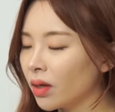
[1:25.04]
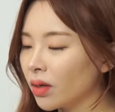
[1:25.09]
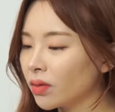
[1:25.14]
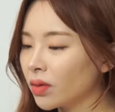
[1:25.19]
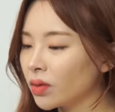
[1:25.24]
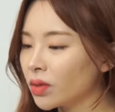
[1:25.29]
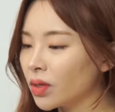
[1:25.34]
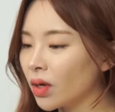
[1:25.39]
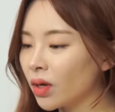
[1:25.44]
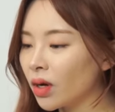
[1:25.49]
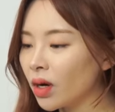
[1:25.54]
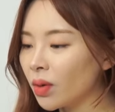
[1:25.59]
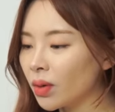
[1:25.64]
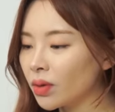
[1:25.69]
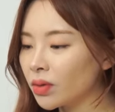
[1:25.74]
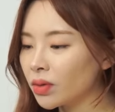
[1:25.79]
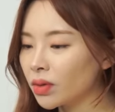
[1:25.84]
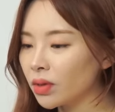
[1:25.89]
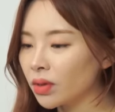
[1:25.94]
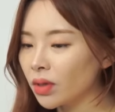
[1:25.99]
근데 제가
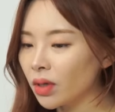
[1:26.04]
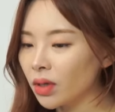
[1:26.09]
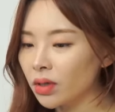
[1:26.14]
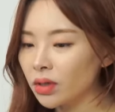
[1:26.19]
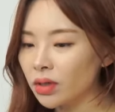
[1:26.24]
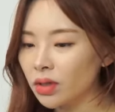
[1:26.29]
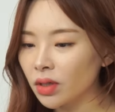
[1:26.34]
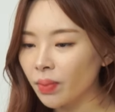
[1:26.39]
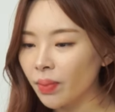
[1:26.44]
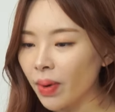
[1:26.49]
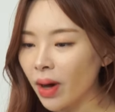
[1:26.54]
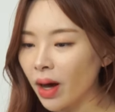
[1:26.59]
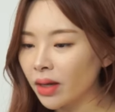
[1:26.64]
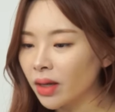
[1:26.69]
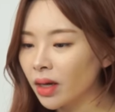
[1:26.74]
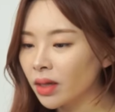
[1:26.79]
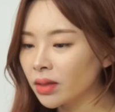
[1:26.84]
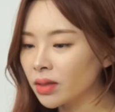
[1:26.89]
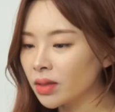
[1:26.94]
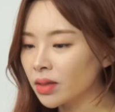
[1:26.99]
봤을 때 지금
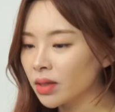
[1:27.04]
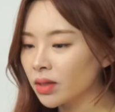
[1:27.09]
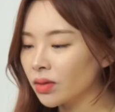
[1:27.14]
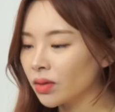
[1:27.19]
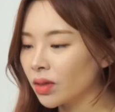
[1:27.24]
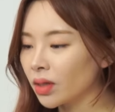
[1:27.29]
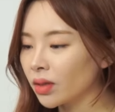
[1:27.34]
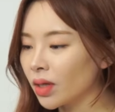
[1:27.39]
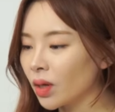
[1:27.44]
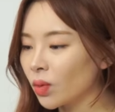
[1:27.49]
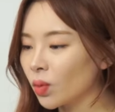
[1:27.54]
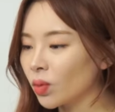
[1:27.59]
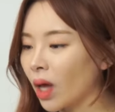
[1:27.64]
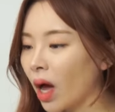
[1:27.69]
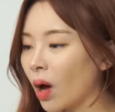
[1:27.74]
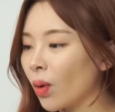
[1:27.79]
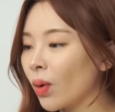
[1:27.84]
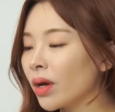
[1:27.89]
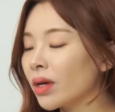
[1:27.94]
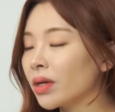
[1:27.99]
방향 지시등이 따로
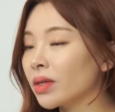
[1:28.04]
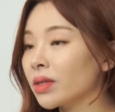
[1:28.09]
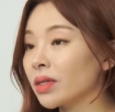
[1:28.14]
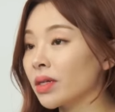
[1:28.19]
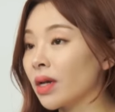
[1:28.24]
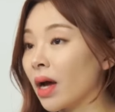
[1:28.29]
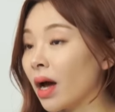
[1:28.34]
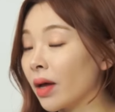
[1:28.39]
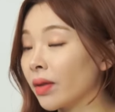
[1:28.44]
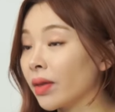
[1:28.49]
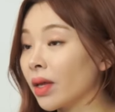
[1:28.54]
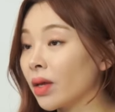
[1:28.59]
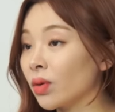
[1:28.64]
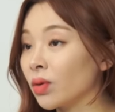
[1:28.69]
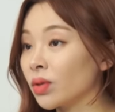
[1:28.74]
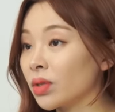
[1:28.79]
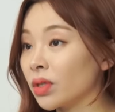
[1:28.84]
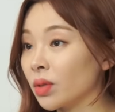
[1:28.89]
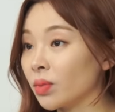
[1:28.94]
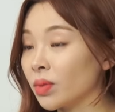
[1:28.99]
나와 있지
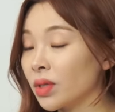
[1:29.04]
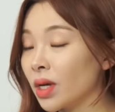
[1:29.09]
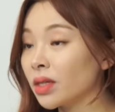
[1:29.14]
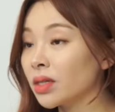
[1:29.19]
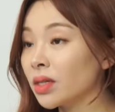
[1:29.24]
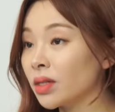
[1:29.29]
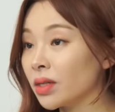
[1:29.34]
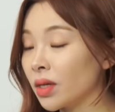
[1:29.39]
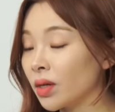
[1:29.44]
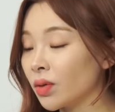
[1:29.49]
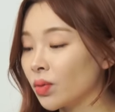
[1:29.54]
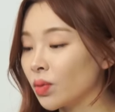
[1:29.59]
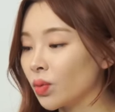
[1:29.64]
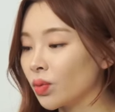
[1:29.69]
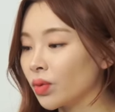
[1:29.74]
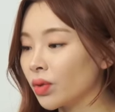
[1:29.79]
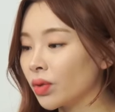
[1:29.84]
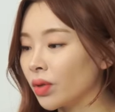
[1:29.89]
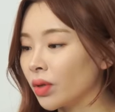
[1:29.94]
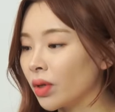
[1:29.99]
않아요. 지금
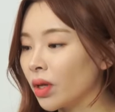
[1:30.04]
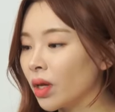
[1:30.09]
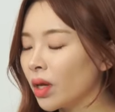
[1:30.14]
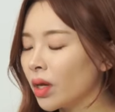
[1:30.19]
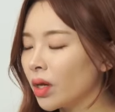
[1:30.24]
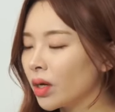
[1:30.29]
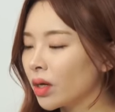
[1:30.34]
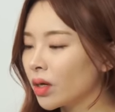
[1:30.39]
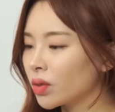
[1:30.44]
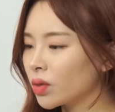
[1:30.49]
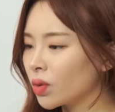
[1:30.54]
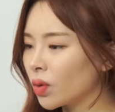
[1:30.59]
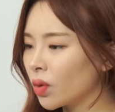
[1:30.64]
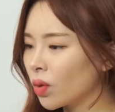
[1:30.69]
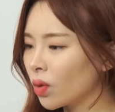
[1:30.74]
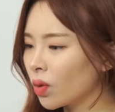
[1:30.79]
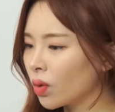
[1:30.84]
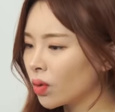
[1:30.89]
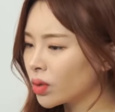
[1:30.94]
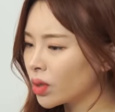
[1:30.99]
사진상으로는.
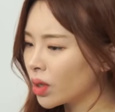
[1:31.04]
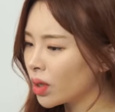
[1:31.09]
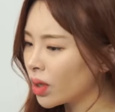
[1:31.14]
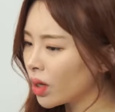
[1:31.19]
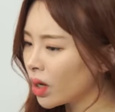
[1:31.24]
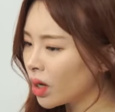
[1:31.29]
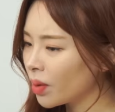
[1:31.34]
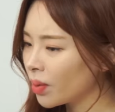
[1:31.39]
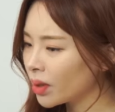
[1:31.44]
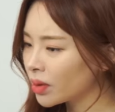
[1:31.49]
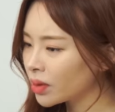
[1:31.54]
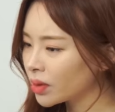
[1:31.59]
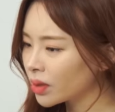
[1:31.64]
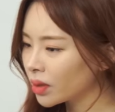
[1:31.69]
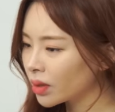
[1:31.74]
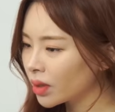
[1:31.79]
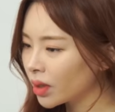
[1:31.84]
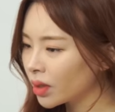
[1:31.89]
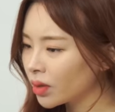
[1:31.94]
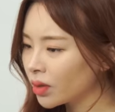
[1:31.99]
그래서 제가
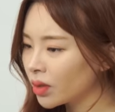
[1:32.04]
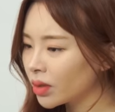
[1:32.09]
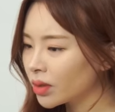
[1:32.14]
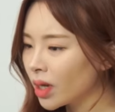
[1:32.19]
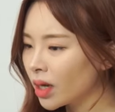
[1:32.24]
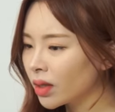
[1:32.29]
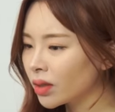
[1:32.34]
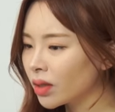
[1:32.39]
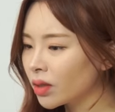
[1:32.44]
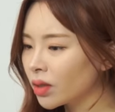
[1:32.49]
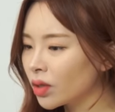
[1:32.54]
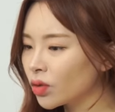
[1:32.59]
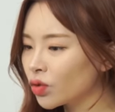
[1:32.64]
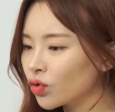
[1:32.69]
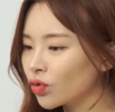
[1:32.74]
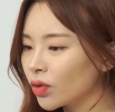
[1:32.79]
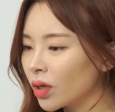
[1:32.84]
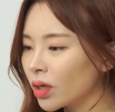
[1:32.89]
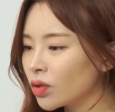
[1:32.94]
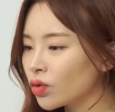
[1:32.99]
봤을 때는 이 상단의
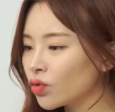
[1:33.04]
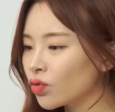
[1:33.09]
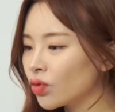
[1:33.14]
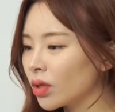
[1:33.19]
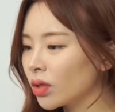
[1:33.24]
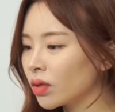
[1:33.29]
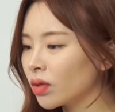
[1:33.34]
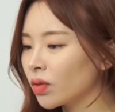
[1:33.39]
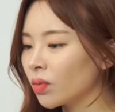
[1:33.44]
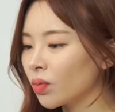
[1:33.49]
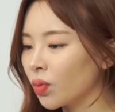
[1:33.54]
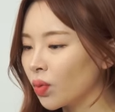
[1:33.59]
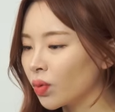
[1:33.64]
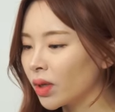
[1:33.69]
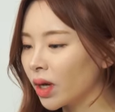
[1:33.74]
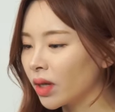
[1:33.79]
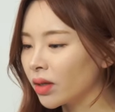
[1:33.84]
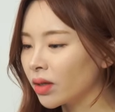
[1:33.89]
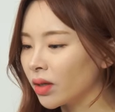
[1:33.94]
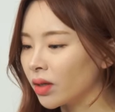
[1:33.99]

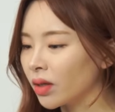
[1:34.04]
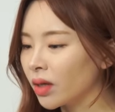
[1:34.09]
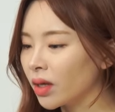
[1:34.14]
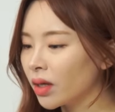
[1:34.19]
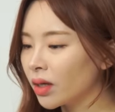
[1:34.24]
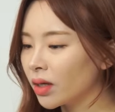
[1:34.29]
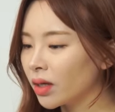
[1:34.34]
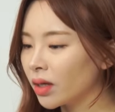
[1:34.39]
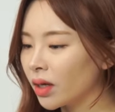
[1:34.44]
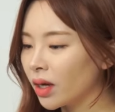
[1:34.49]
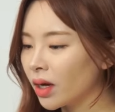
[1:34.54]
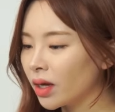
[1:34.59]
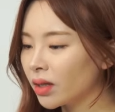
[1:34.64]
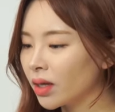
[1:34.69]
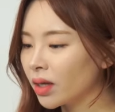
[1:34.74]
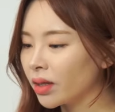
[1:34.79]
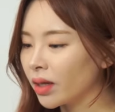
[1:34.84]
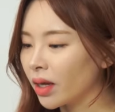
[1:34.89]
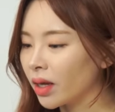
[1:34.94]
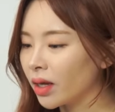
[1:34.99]
주간주행등보다는 이
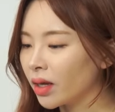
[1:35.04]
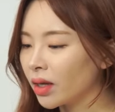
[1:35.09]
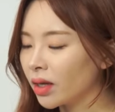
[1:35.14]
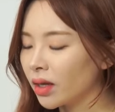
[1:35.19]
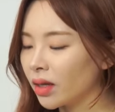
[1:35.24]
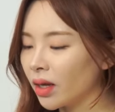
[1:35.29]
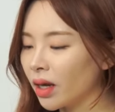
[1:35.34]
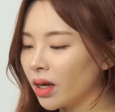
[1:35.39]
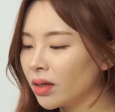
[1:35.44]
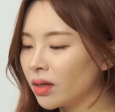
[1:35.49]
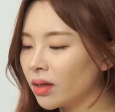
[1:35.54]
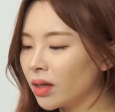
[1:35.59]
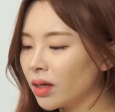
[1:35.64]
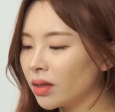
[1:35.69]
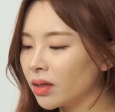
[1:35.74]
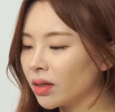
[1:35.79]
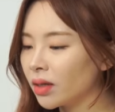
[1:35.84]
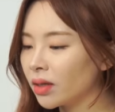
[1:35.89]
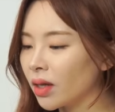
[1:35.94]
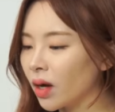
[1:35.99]
하단에 이
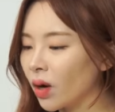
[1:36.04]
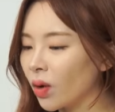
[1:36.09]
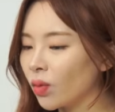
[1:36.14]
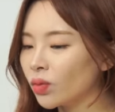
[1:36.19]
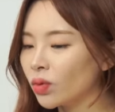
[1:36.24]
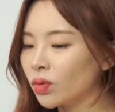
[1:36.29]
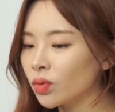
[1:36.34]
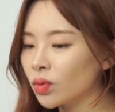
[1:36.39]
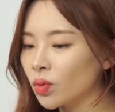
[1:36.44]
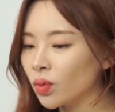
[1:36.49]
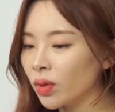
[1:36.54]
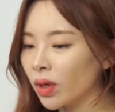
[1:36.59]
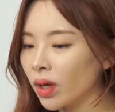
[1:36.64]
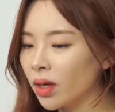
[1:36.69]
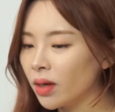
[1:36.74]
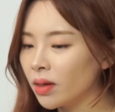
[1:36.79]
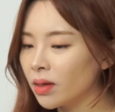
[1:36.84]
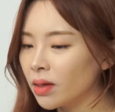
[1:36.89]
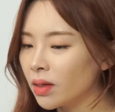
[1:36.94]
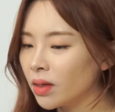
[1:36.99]
헤드라이트가 나오는
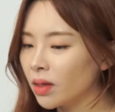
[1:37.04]
쪽에